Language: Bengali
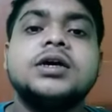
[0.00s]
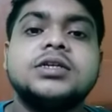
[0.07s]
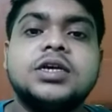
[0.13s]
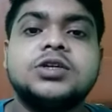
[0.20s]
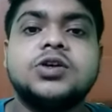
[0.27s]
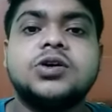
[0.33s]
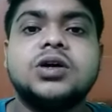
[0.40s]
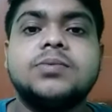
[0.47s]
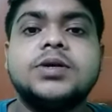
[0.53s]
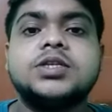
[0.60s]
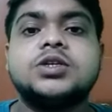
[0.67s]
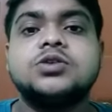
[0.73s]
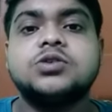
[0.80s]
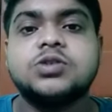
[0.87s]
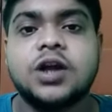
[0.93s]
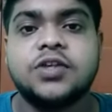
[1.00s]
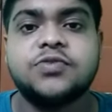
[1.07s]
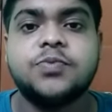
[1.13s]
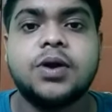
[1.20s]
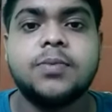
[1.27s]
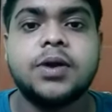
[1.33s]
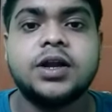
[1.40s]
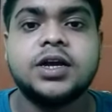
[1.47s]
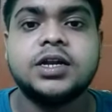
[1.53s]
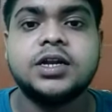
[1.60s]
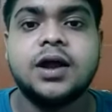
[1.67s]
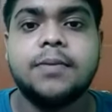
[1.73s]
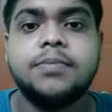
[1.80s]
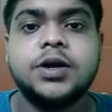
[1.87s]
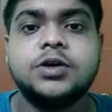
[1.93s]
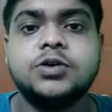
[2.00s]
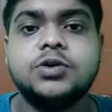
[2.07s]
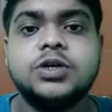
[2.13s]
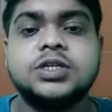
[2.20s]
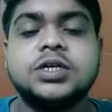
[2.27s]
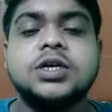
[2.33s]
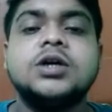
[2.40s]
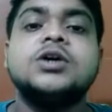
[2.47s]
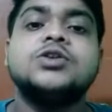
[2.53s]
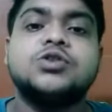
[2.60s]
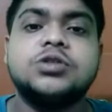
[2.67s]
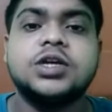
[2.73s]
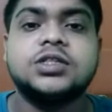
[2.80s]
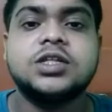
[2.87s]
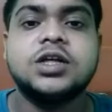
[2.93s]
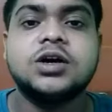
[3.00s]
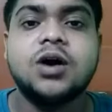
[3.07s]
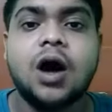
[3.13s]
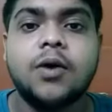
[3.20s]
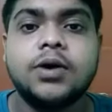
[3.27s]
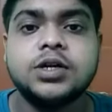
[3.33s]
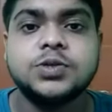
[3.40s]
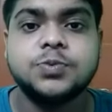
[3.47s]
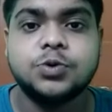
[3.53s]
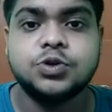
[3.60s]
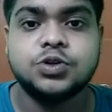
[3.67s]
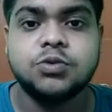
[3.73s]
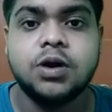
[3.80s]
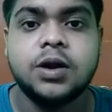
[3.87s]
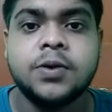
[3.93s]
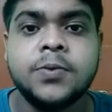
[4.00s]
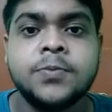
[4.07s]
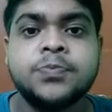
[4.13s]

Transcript: সেই সঙ্গে বেশ কিছু ট্রান্সফার মার্কেটের আপডেট রয়েছে তো দেখতে থাকো আওয়ার স্পোর্টস ওয়ার্ল্ড